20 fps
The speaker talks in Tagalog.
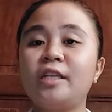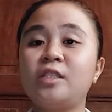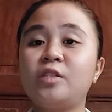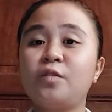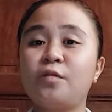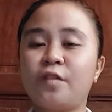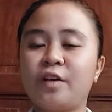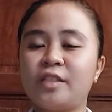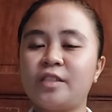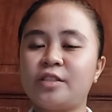is
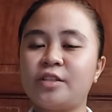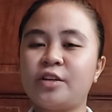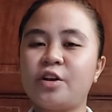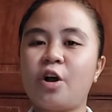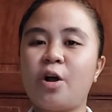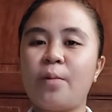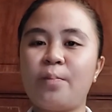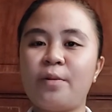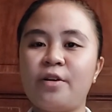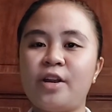to foster
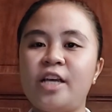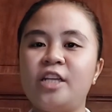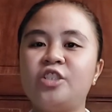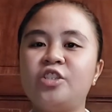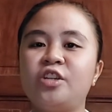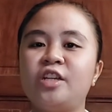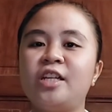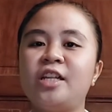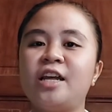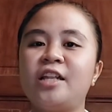
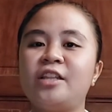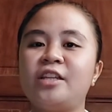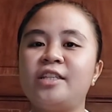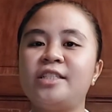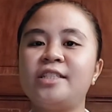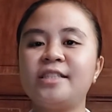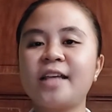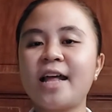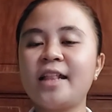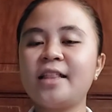cooperation and
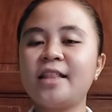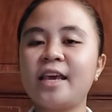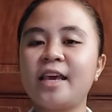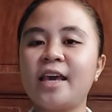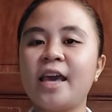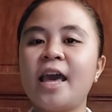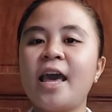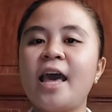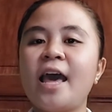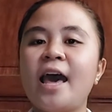
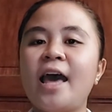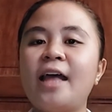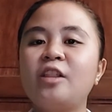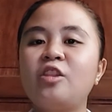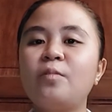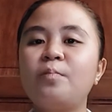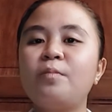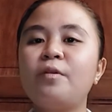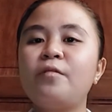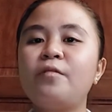understanding
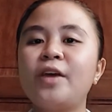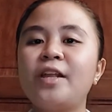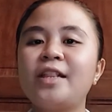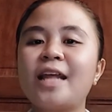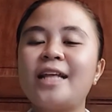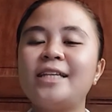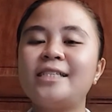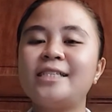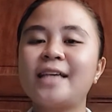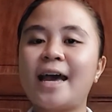and to
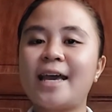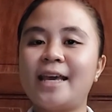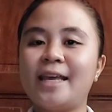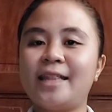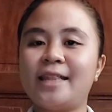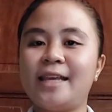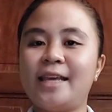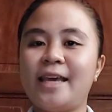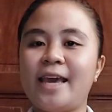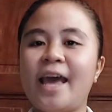prevent
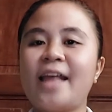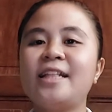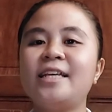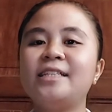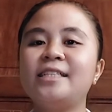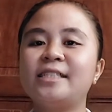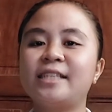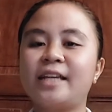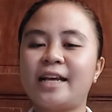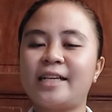anxiety and
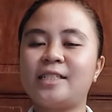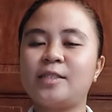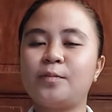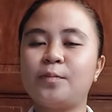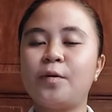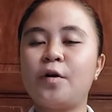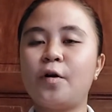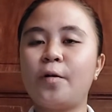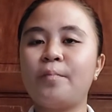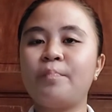stress
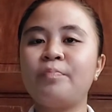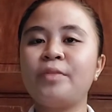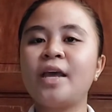po.